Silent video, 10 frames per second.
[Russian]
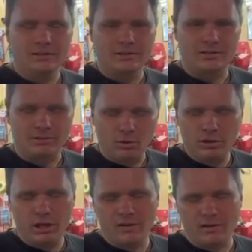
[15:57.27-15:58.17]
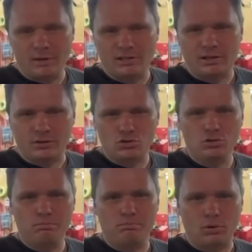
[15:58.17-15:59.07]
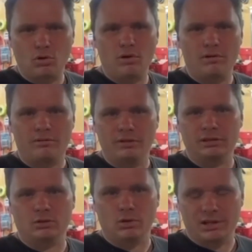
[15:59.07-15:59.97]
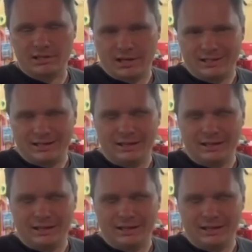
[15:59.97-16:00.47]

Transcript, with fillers: Сегодня я вам расскажу про ветроуказатели.